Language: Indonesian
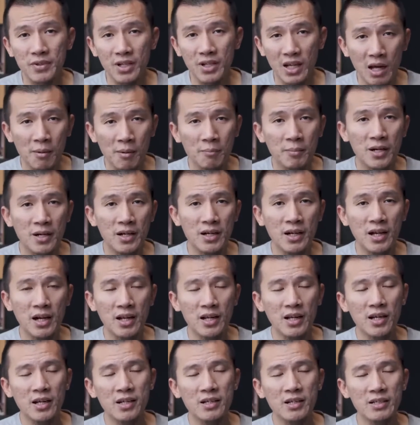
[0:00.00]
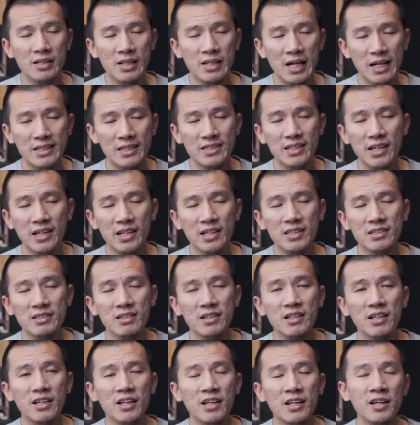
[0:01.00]
Kenapa? Karena Gaza ini
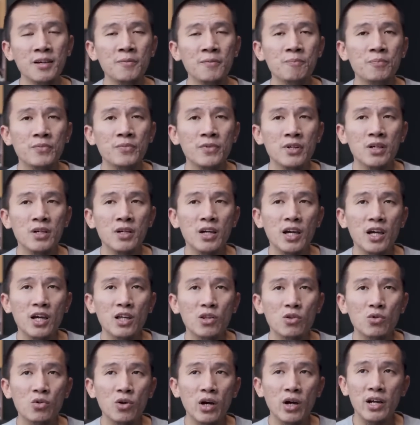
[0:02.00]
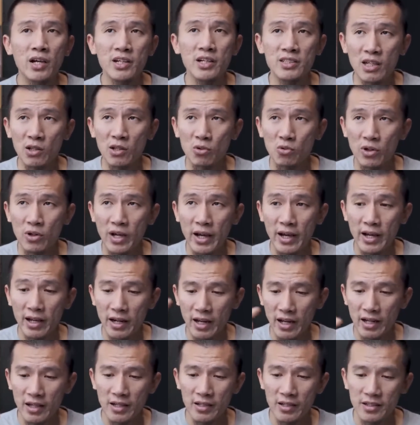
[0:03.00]
sendiri itu kayak satu
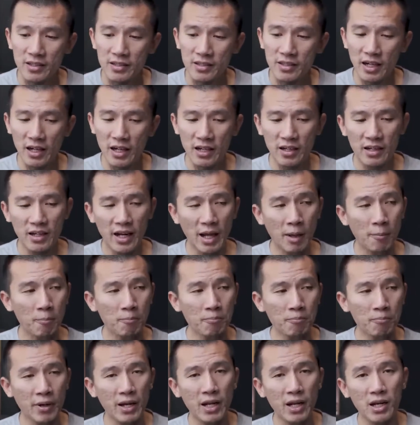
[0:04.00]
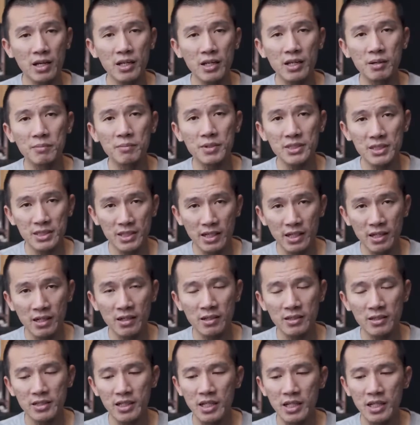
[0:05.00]
daerah yang nempel di Mesir.